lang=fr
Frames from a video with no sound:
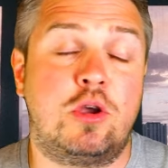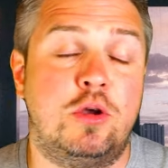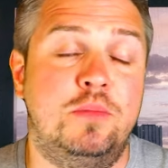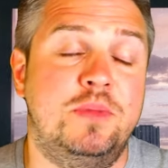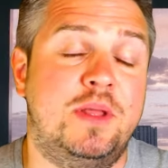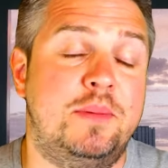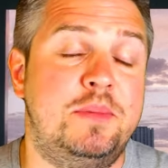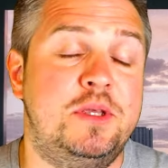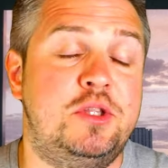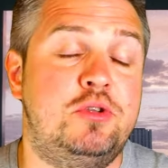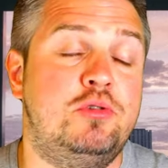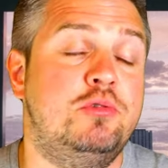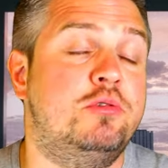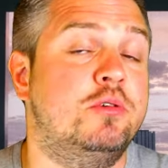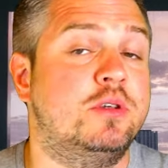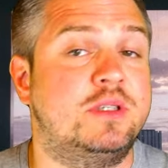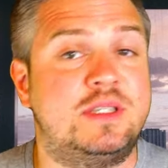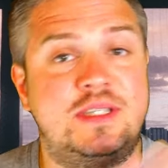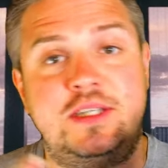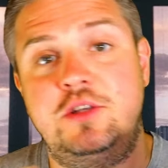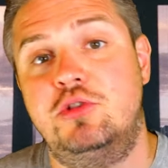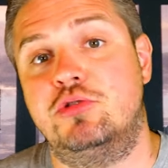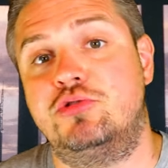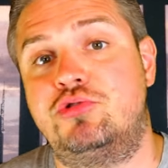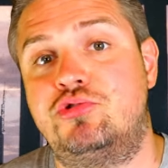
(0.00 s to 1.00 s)
comme d'habitude,
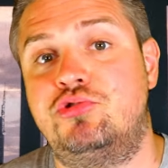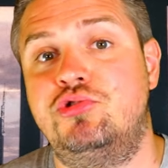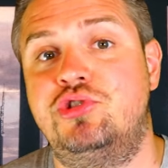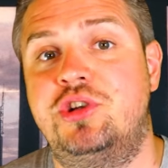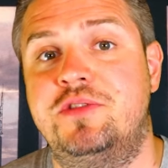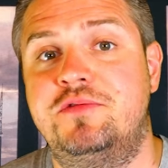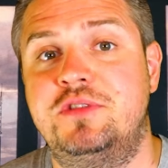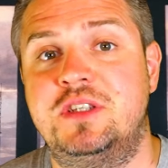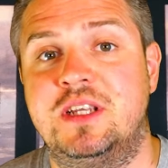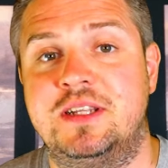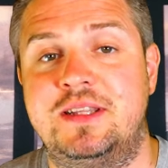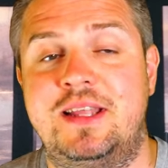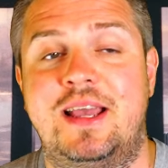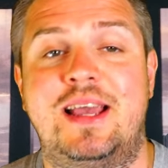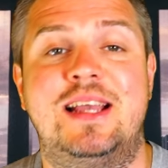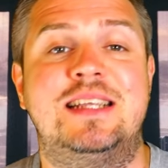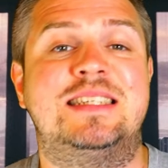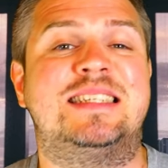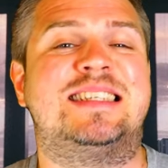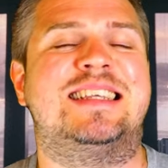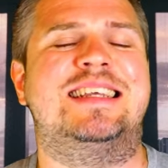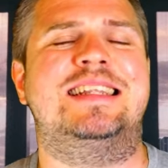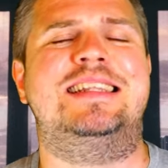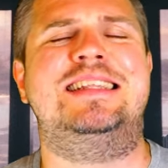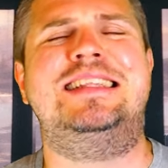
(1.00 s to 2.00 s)
si le sujet vous
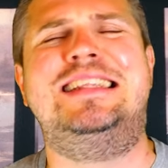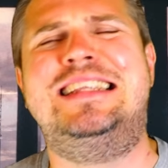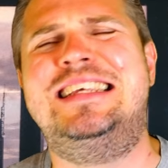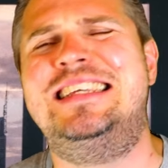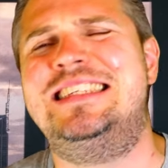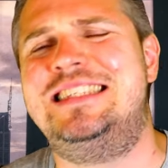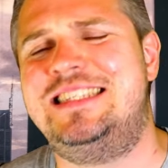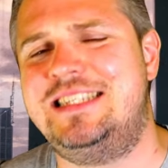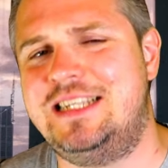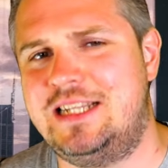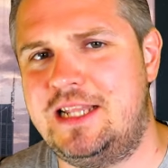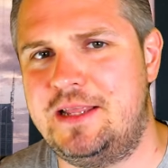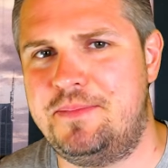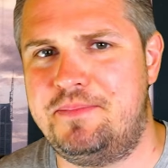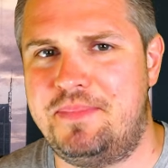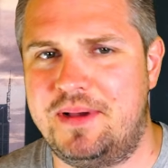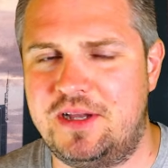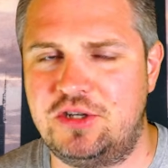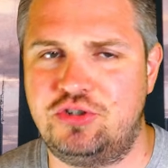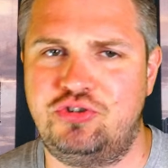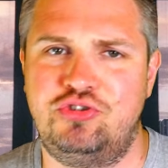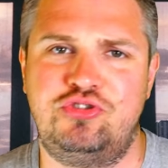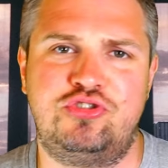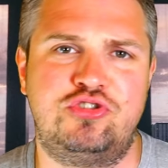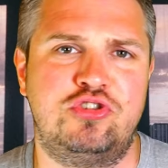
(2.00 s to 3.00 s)
intéresse, n'hésitez
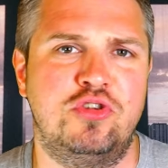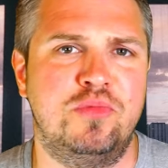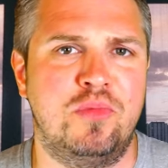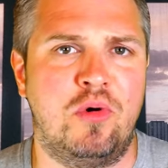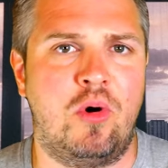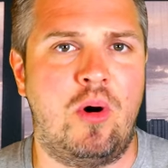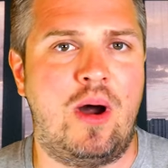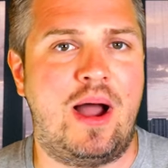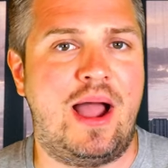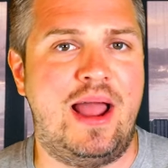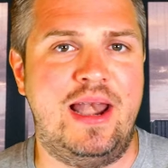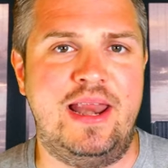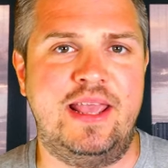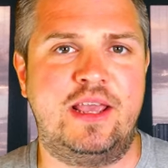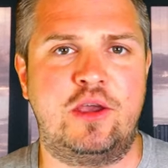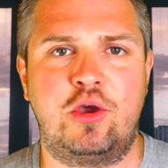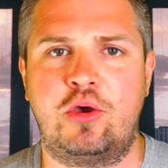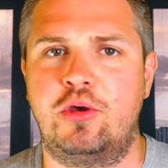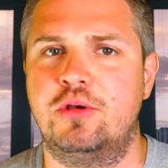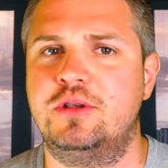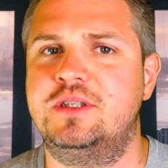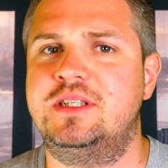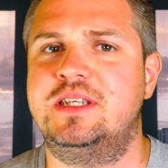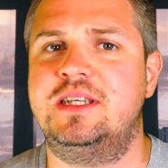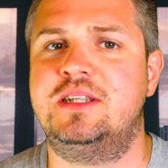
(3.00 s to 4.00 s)
pas justement à aller
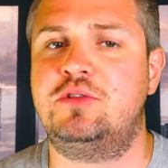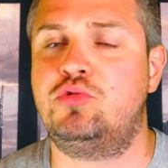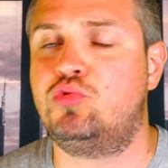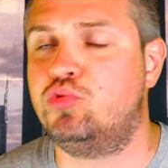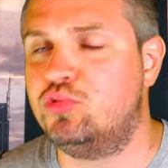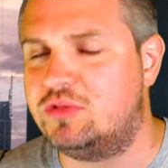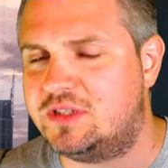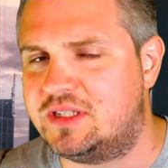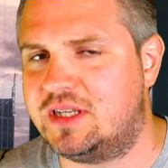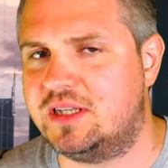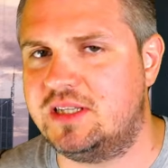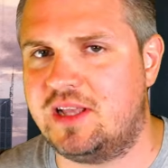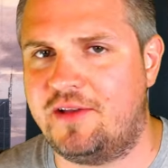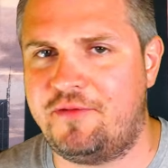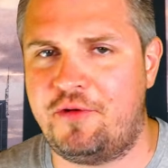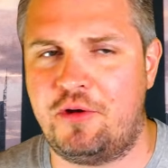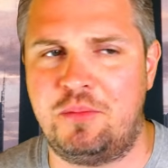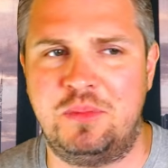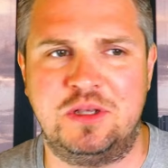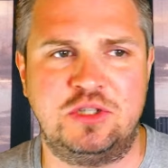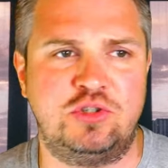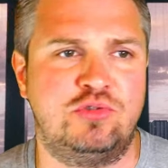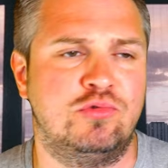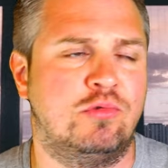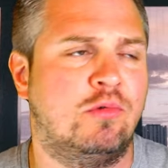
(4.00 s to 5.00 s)
creuser toutes ces
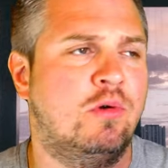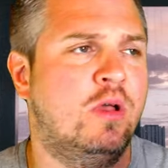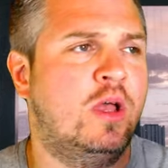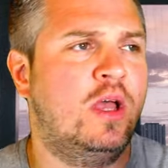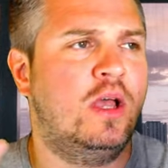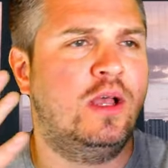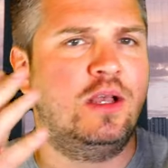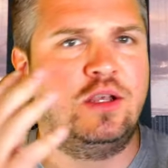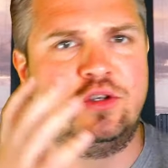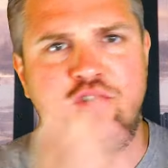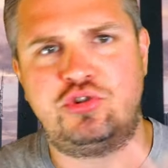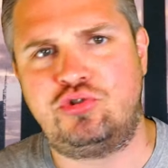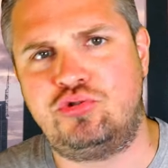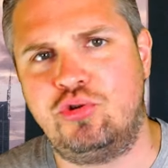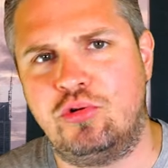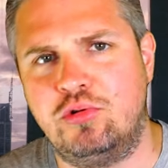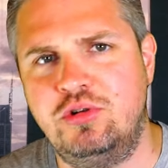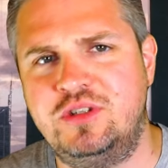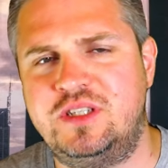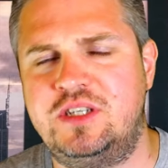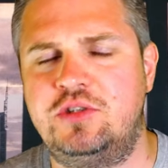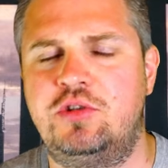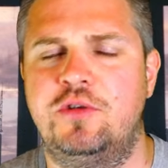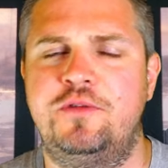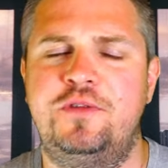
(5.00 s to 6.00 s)
informations sur
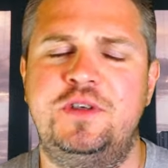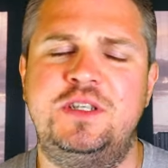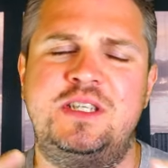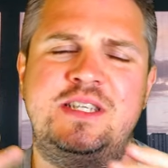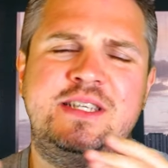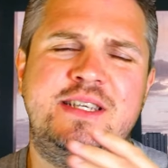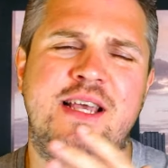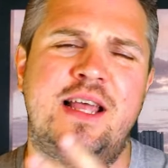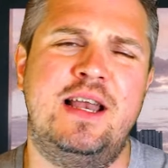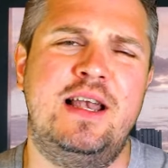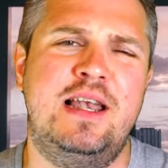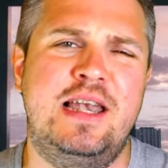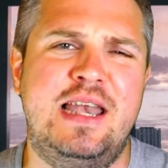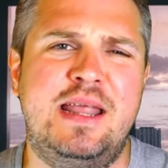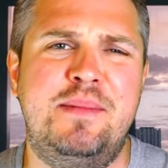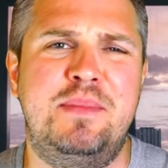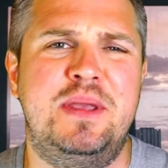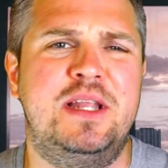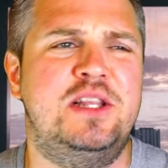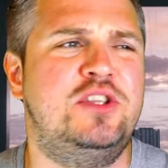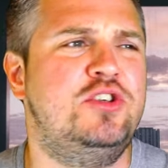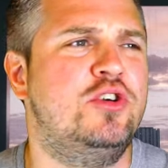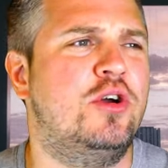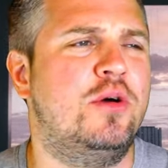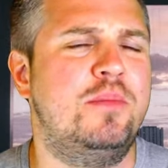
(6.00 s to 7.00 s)
le site officiel, les
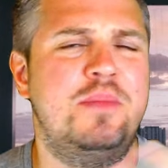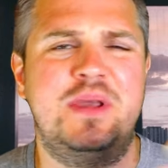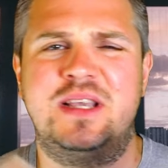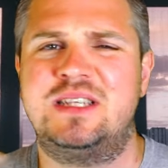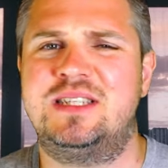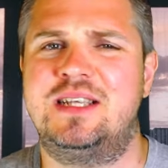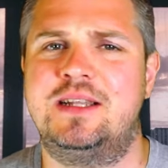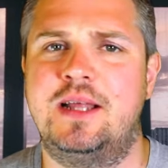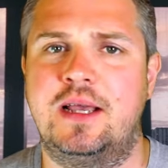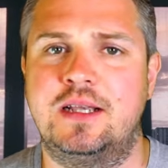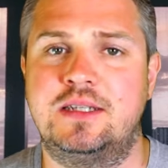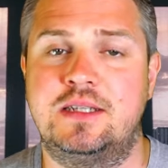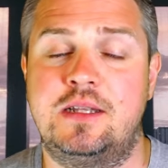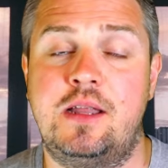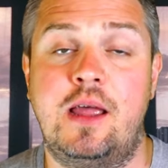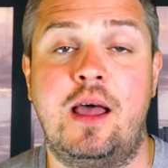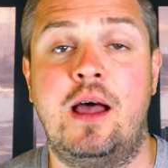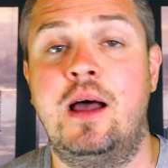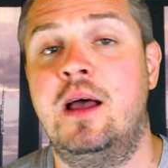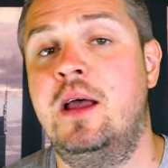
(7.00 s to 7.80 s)
médiums, etc., etc.